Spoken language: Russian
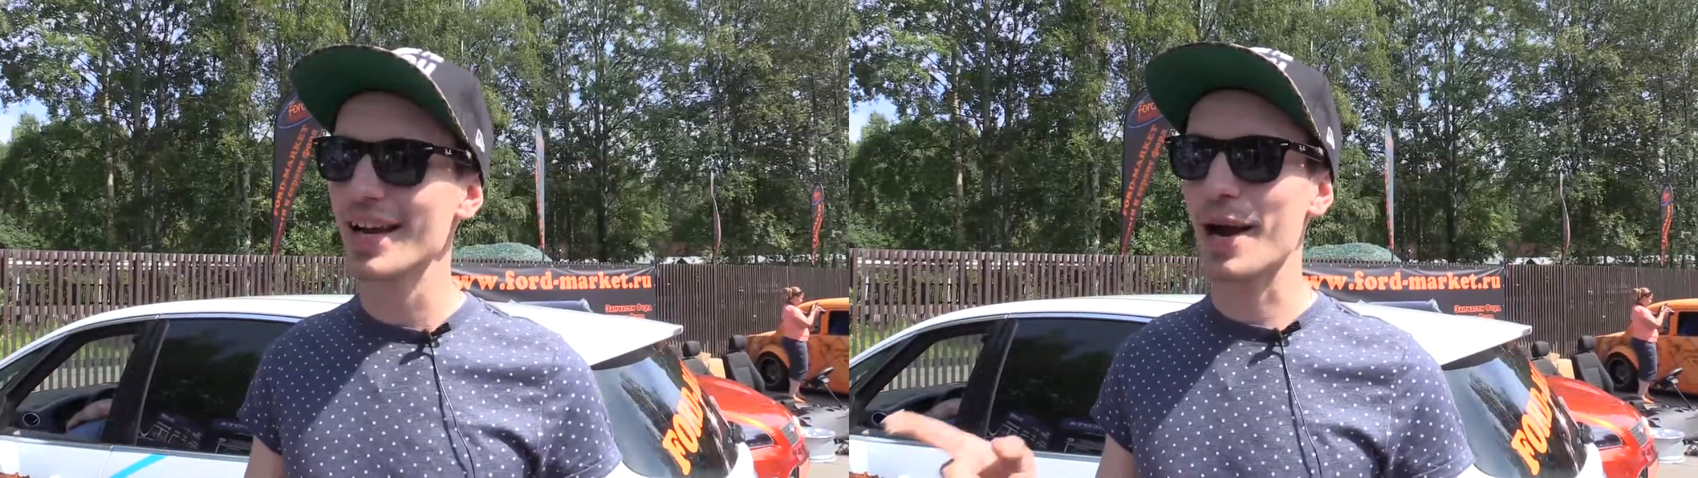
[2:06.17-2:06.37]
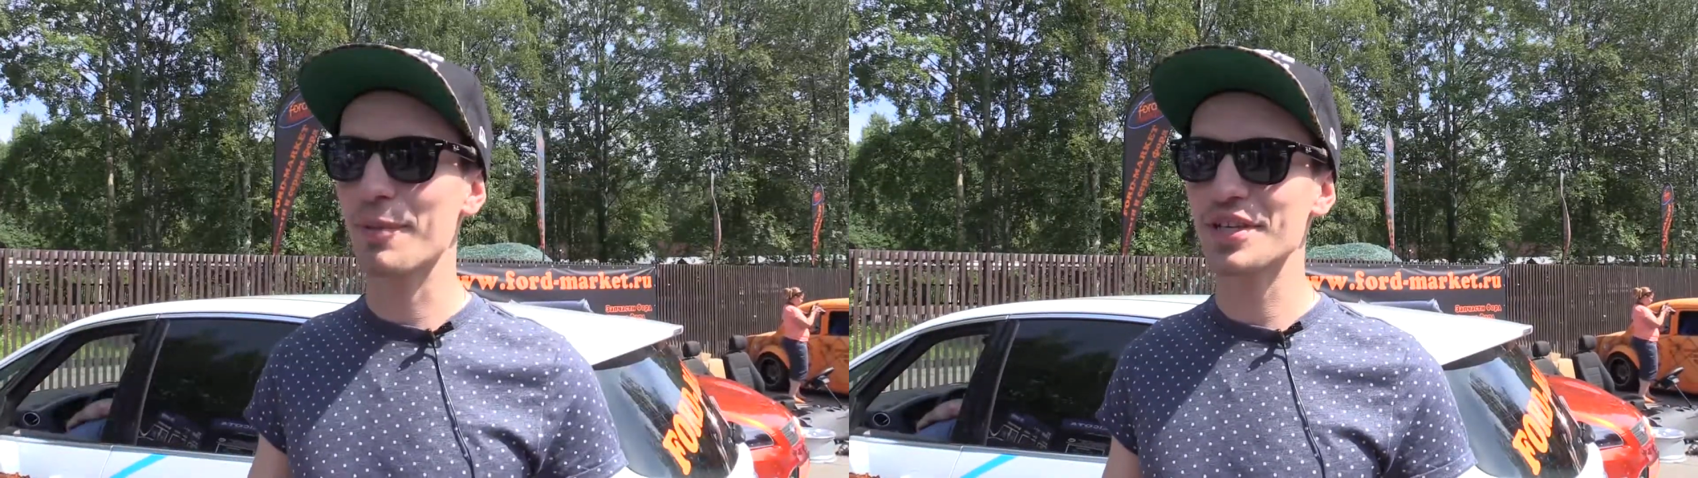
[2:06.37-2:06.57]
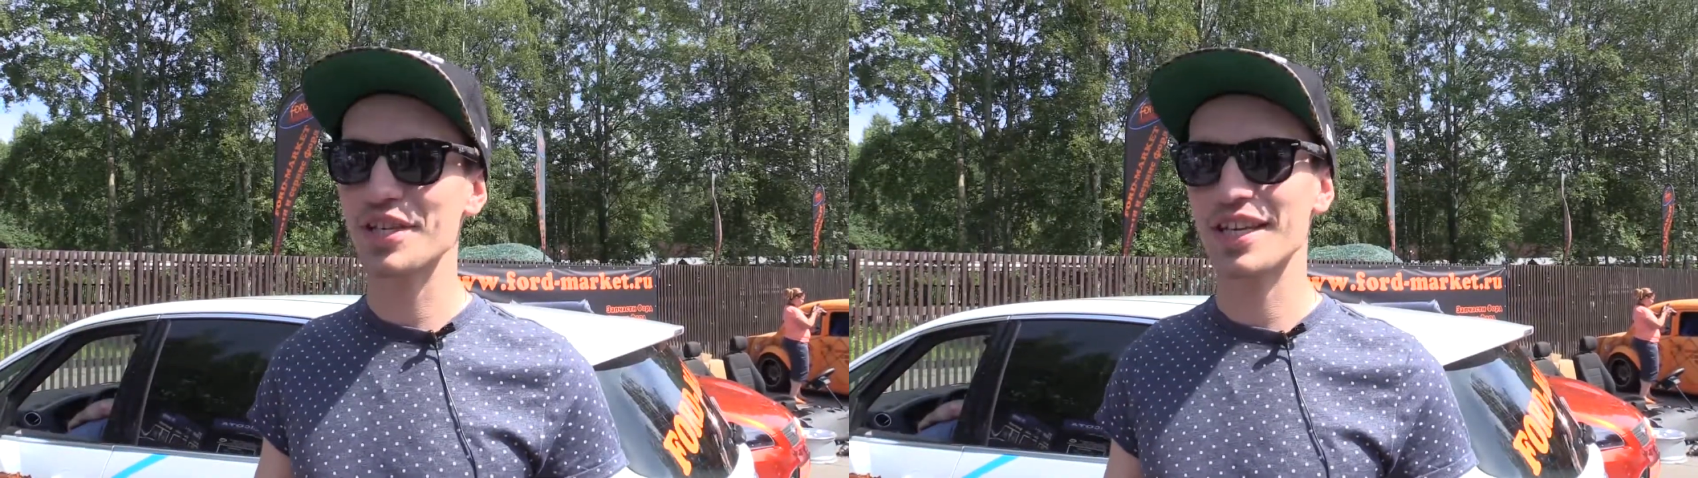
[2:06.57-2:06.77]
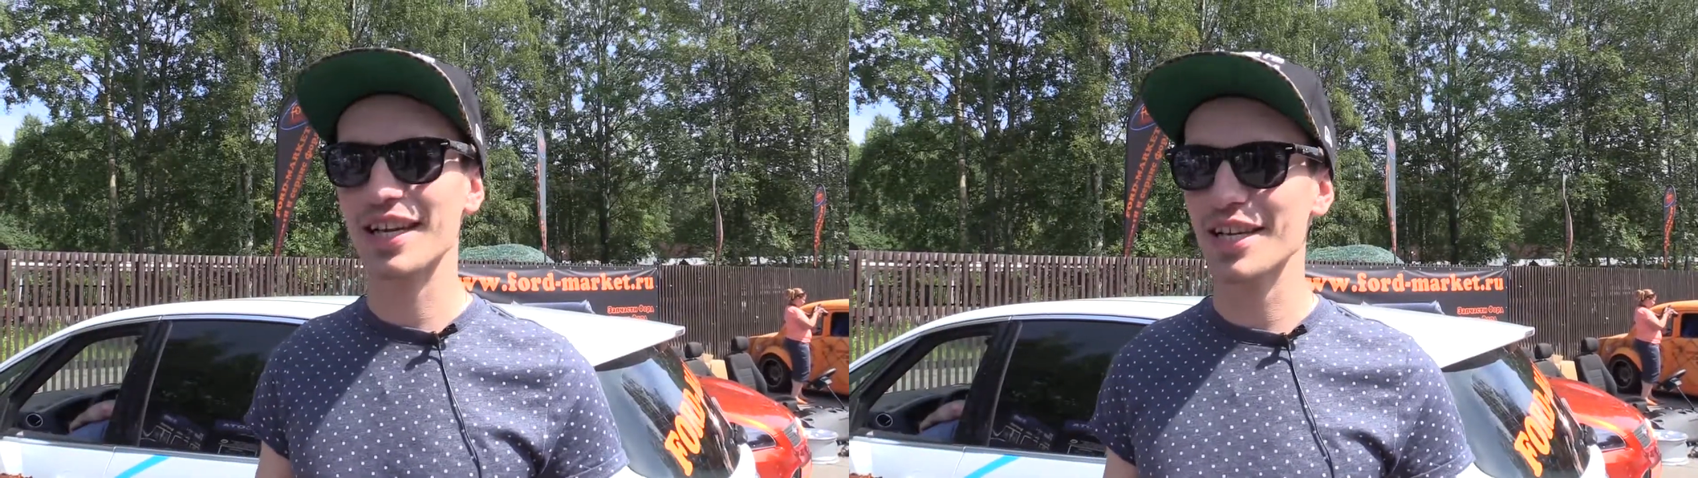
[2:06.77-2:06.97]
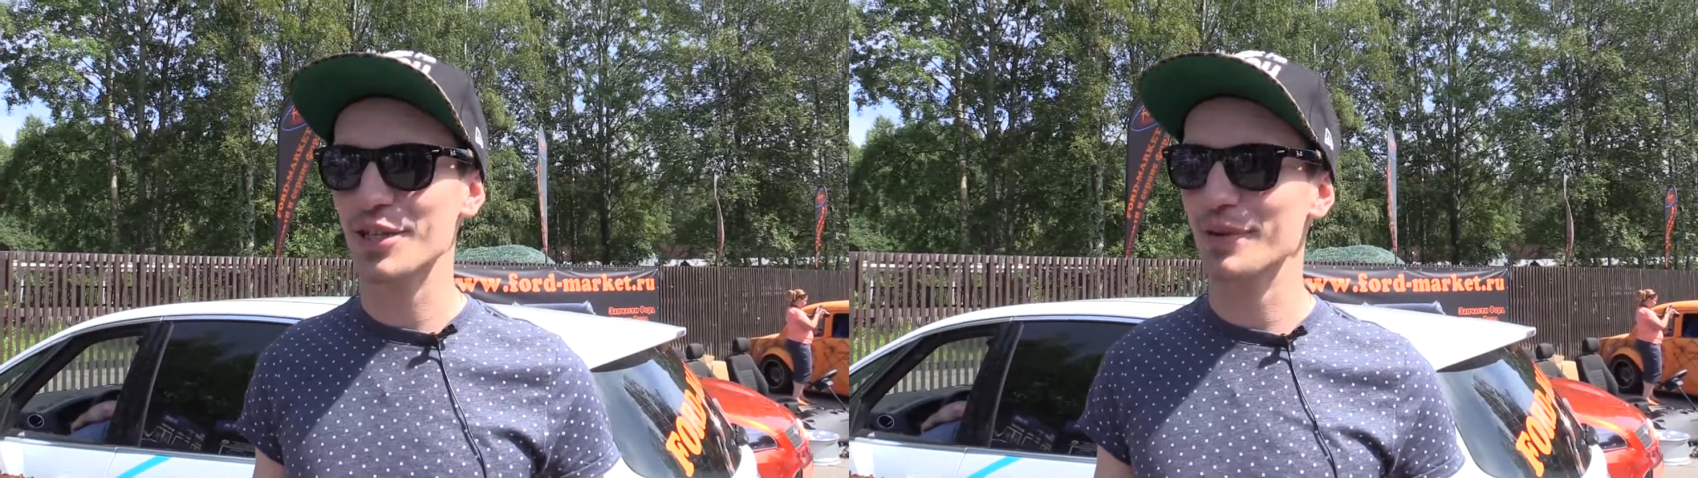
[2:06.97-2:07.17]
обычно
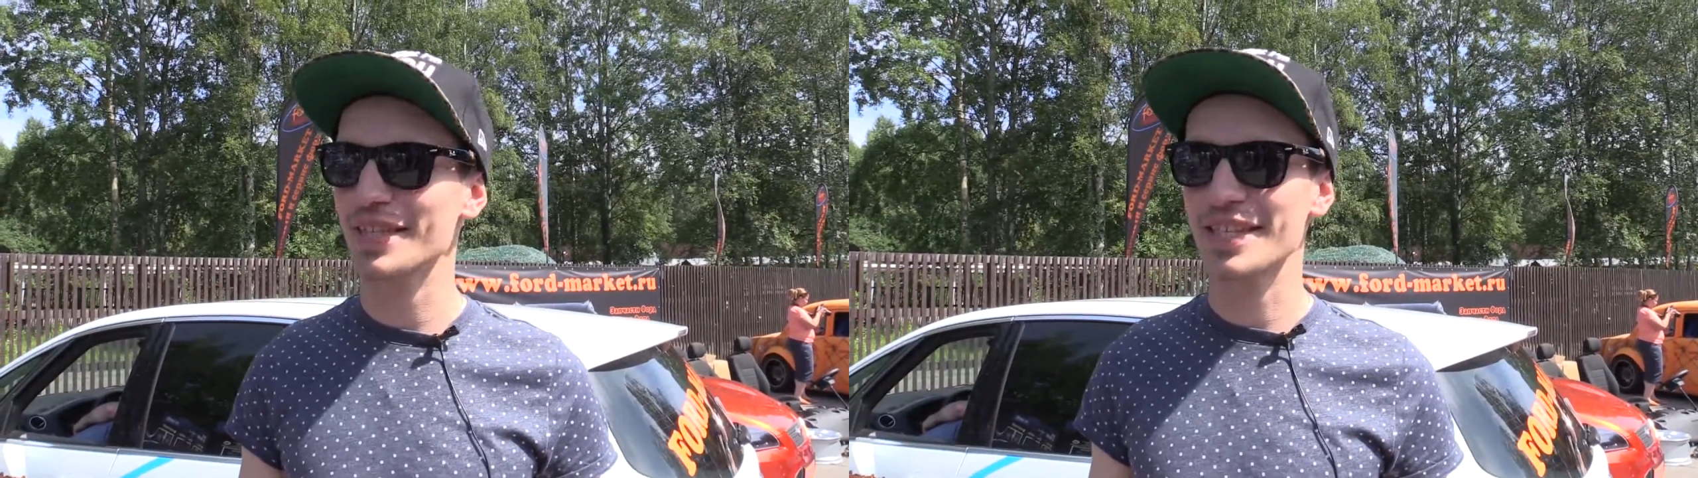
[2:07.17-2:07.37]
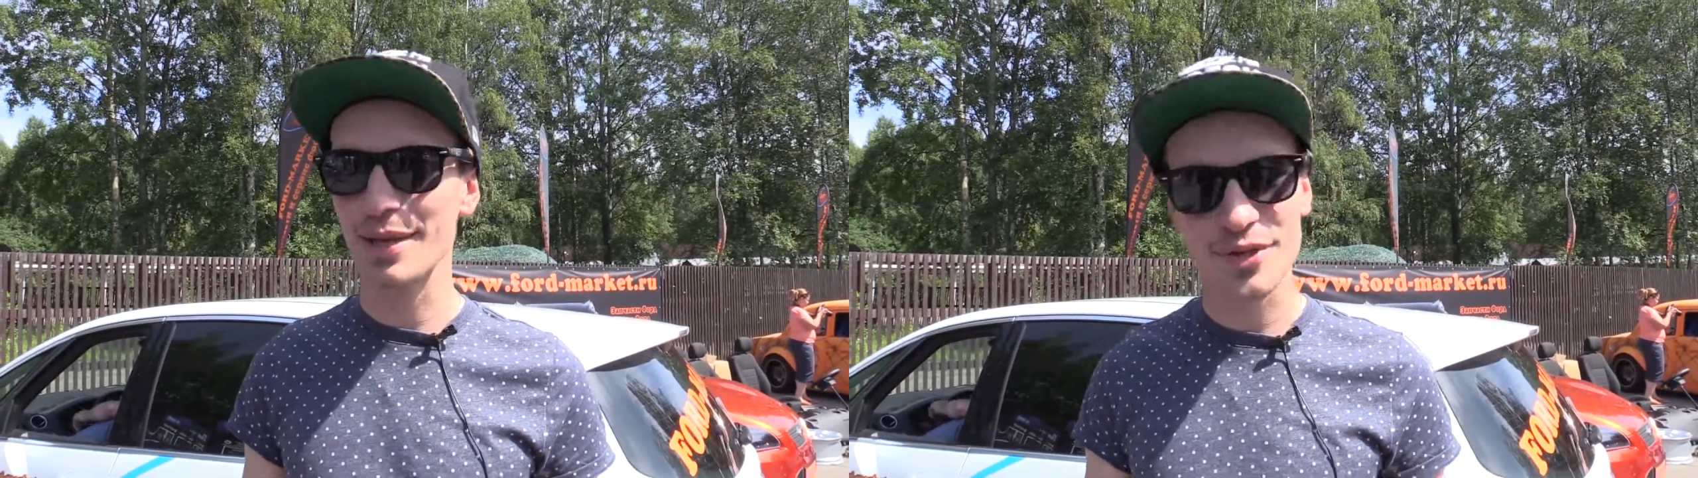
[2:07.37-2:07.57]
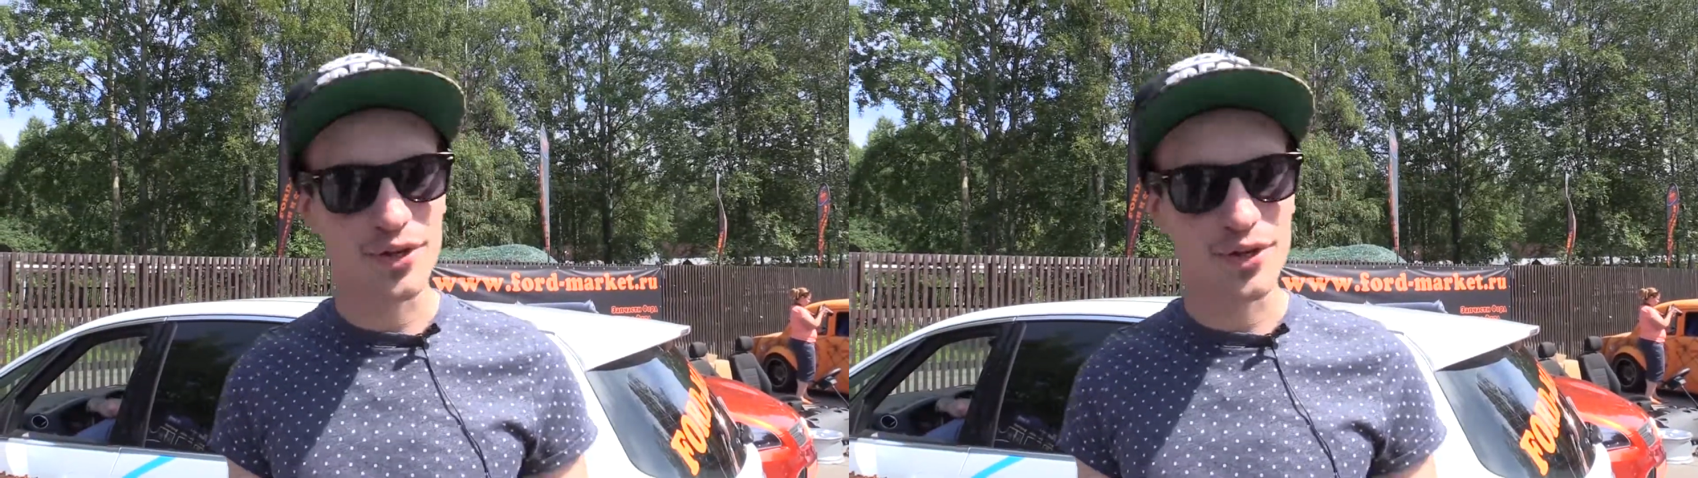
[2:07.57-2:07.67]
заканчивается тем,